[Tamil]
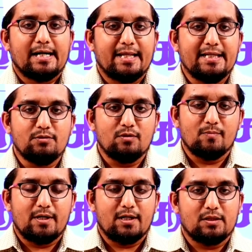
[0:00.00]
அனைத்து
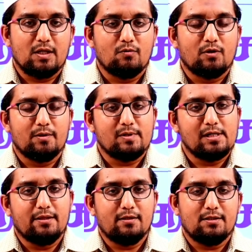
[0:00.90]
விதமான தேர்வுகளையும்
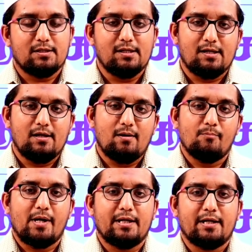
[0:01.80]
எழுதி நீங்கள்
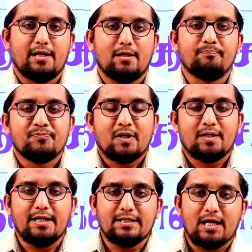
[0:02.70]
பயனடையலாம் ரைட்